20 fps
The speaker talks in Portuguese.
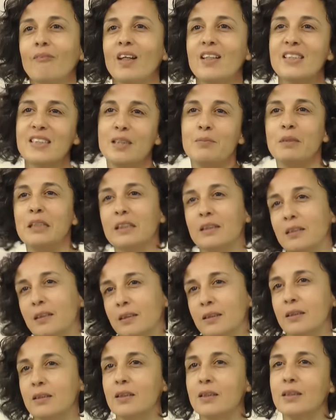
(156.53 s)
em ser
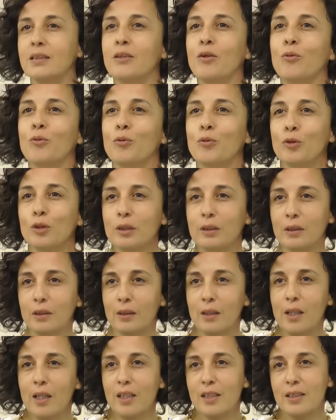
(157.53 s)
militante da
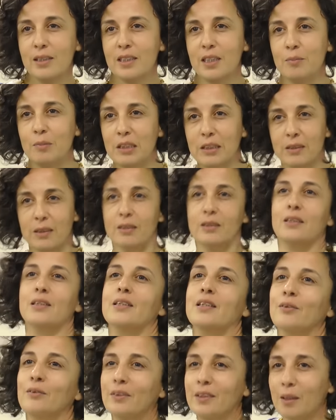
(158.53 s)
saúde, em ser militante da
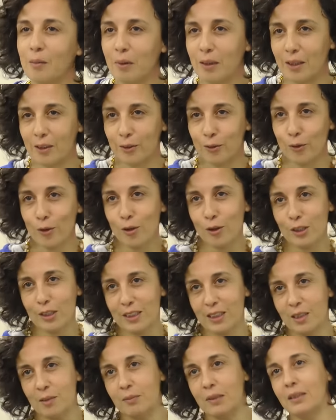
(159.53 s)
saúde do trabalhador, em
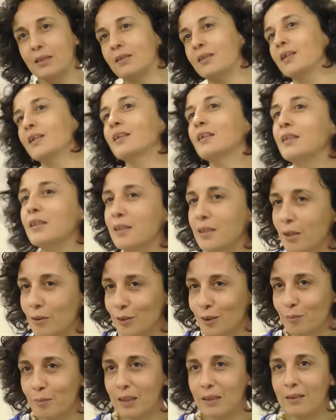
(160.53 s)
ser militante da
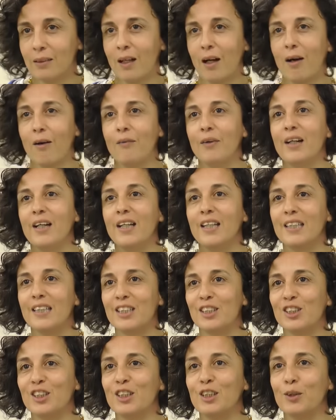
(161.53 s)
saúde mental.
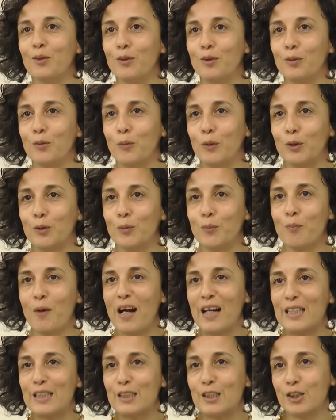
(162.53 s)
E a gente, quando, quanto
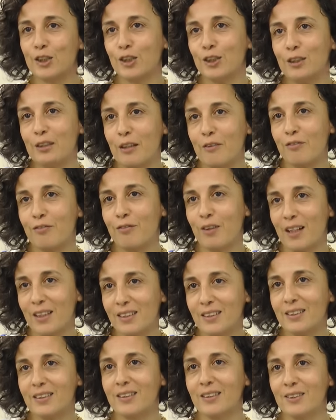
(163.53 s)
mais a gente
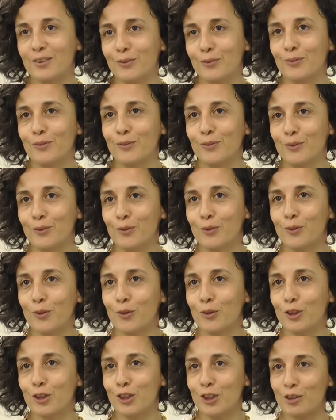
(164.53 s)
afasta do, do
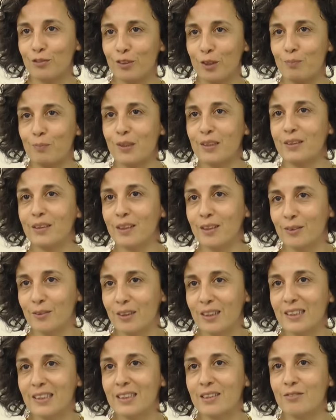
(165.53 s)
todo, a gente vai perdendo
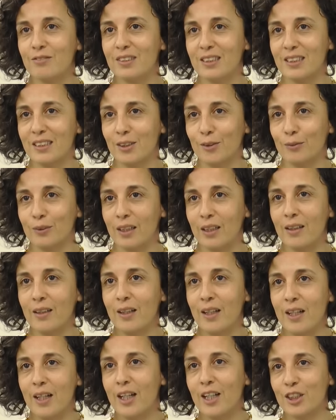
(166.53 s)
essa visão, né?
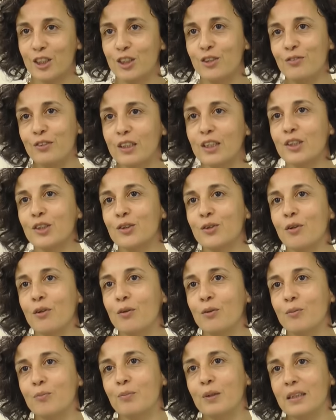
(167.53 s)
A gente fica só
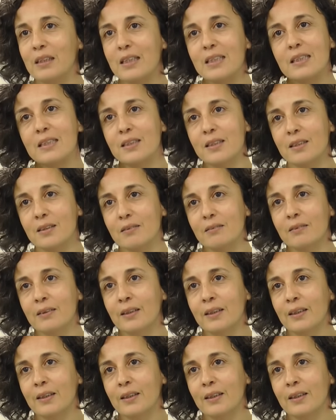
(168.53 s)
com um pedacinho.